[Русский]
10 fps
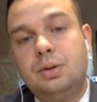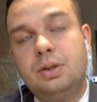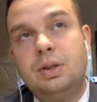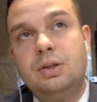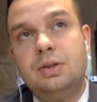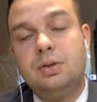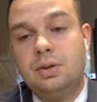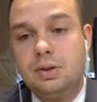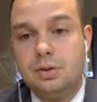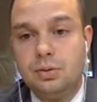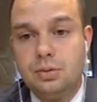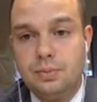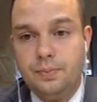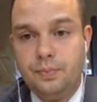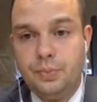строительства казино
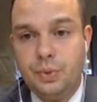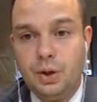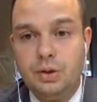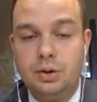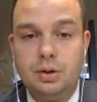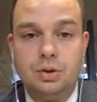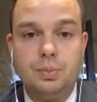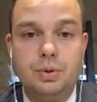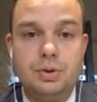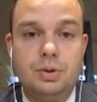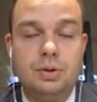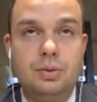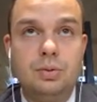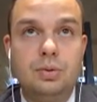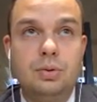это также
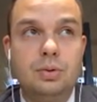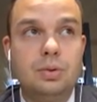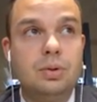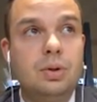подстегнет э,